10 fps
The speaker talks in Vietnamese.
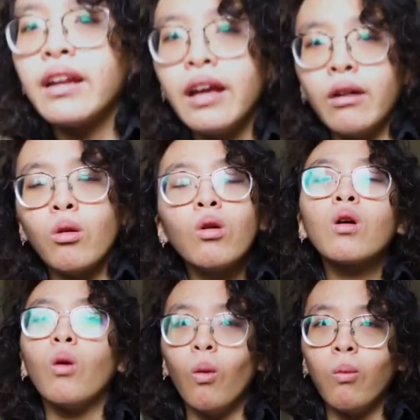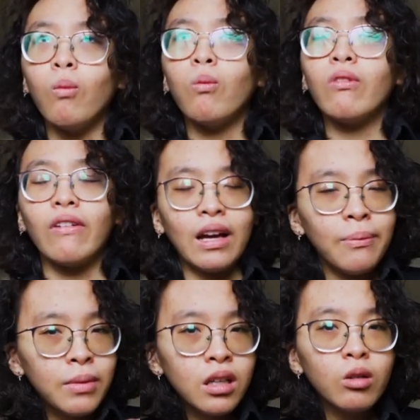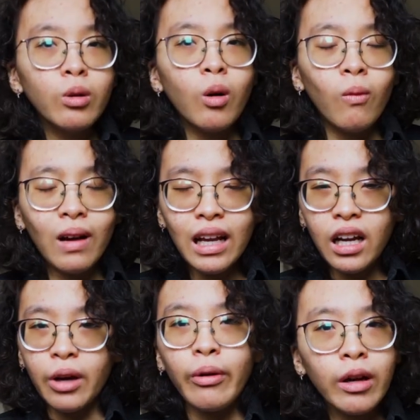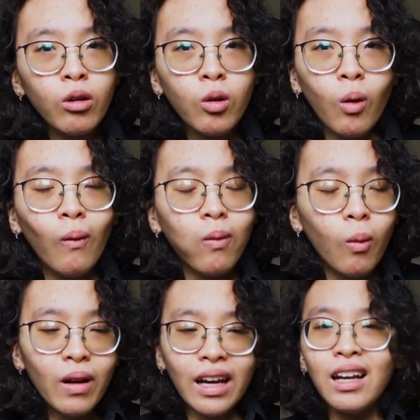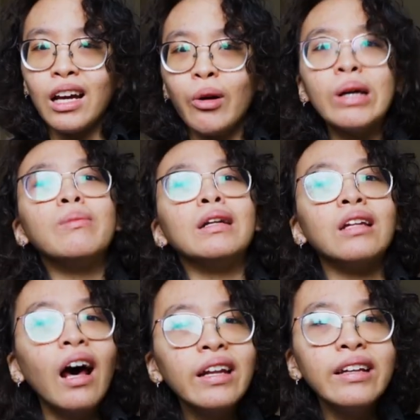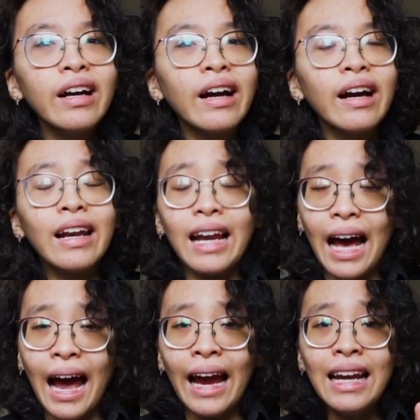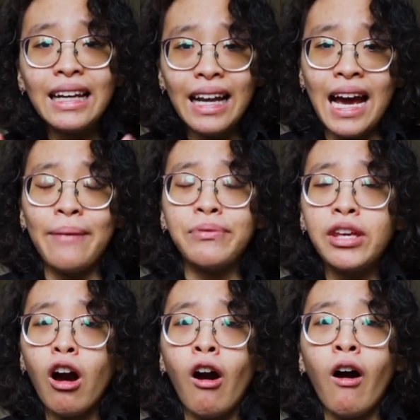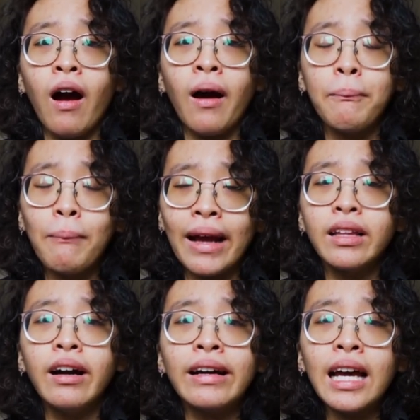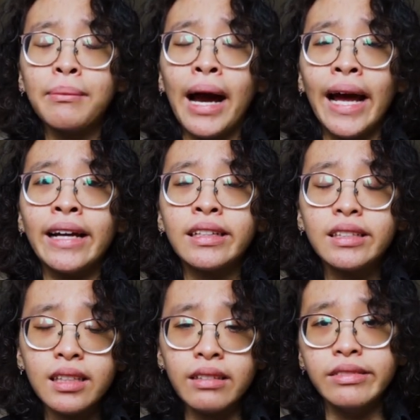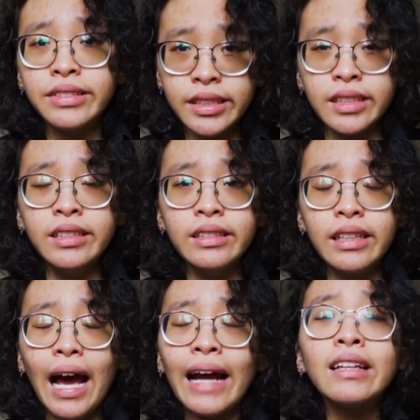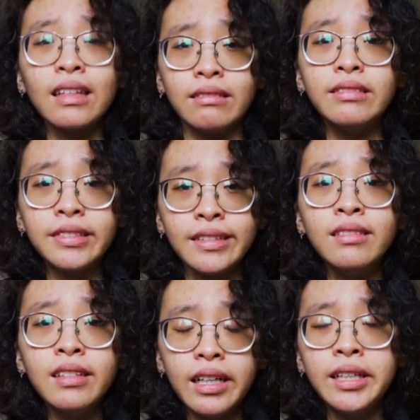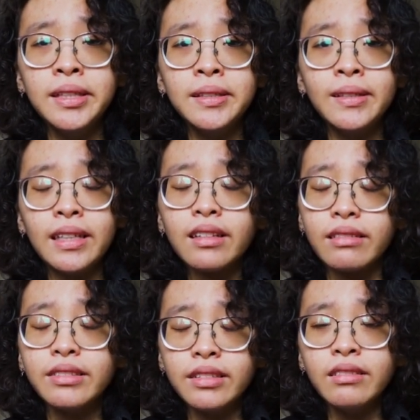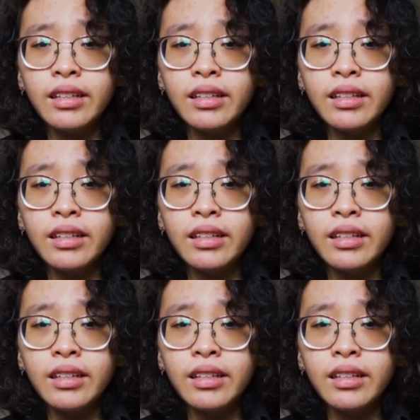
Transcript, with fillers: cái điều cuối cùng, rồi cái bước cuối cùng, cái lời khuyên cuối cùng cũng là cái lời khuyên mà mình thích nhất, là hãy làm cho bản thân các bạn tự sướng. Hãy tự sướng đi, tự